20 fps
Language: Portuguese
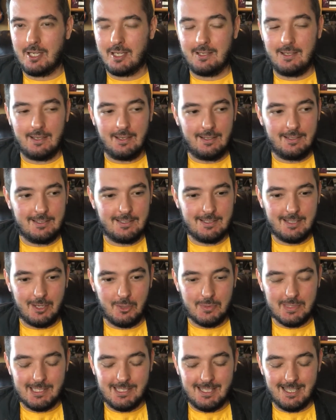aqui, eles
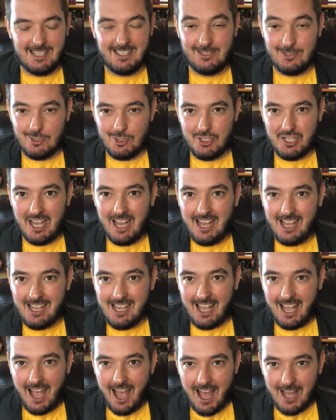estão assim,
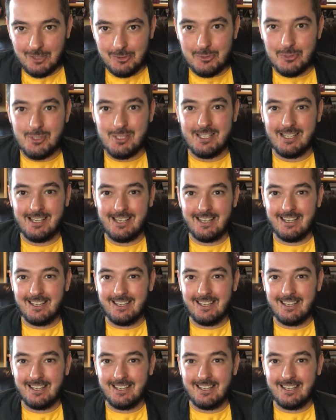encharcados em,